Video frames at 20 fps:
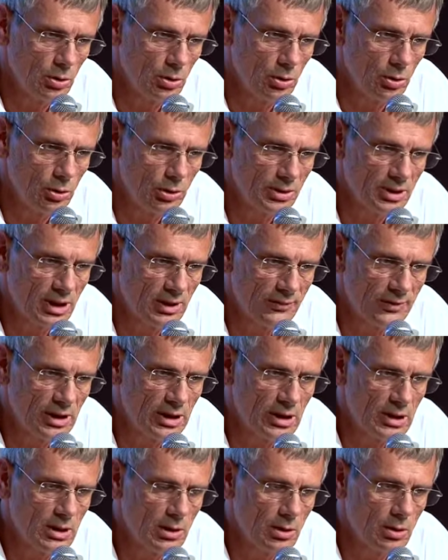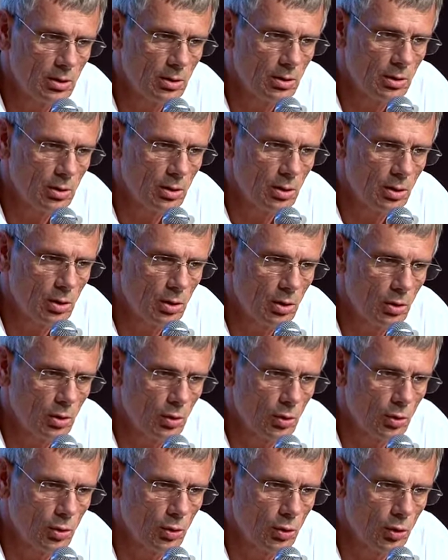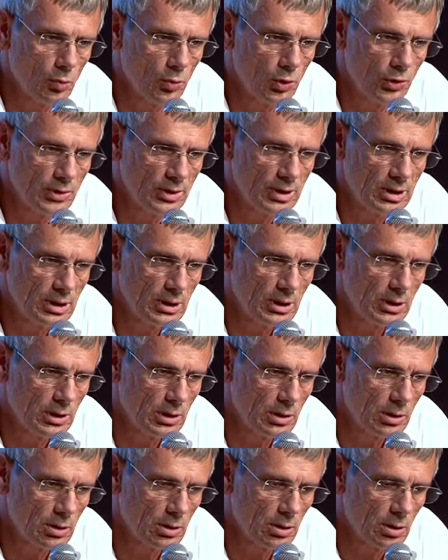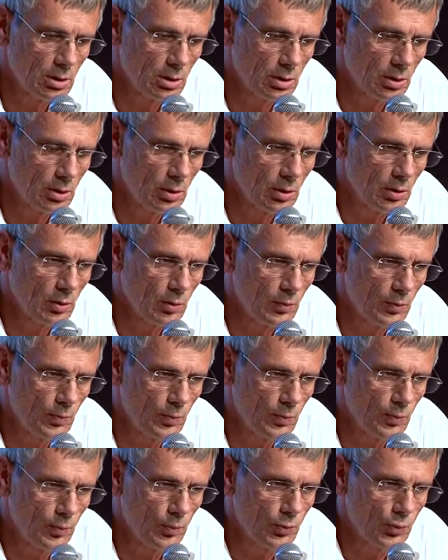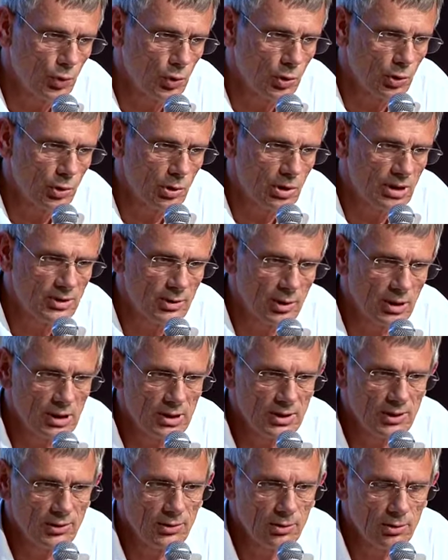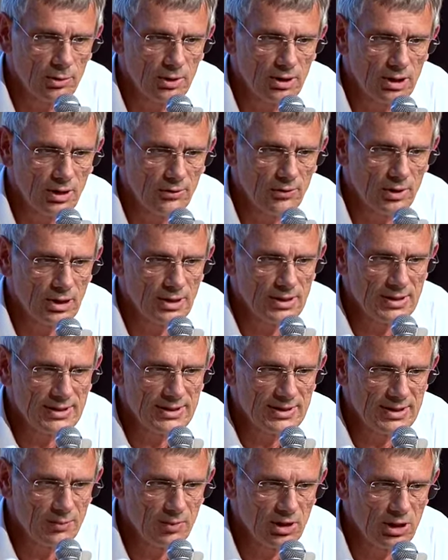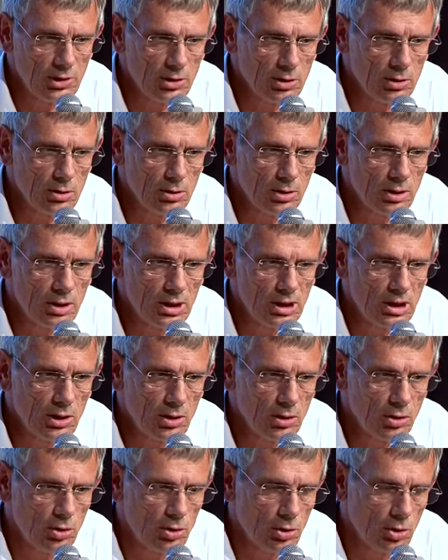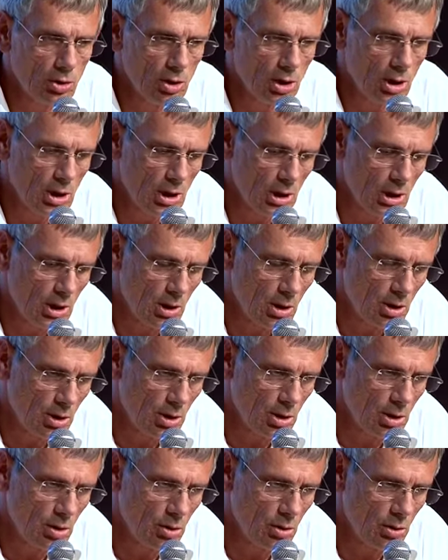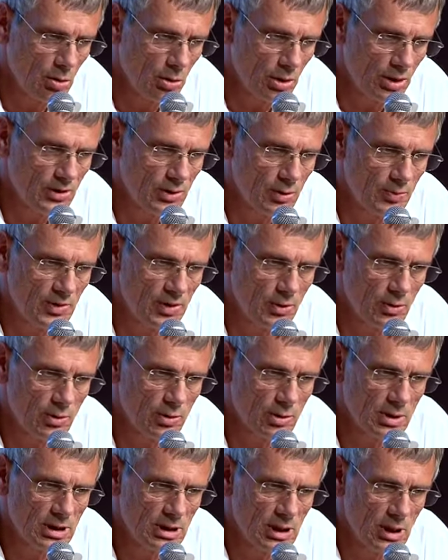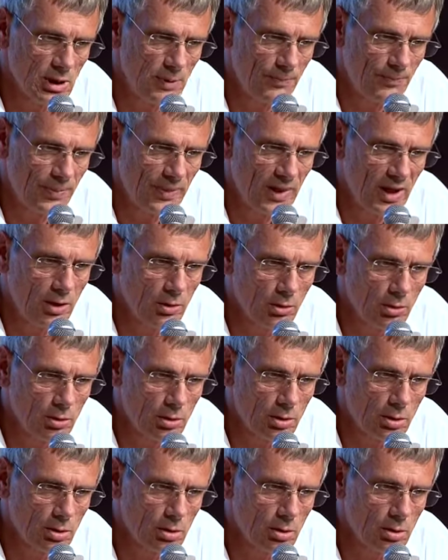le travail, remonter pour que les organisations du travail s'améliorent et que euh, le risque psychosocial et donc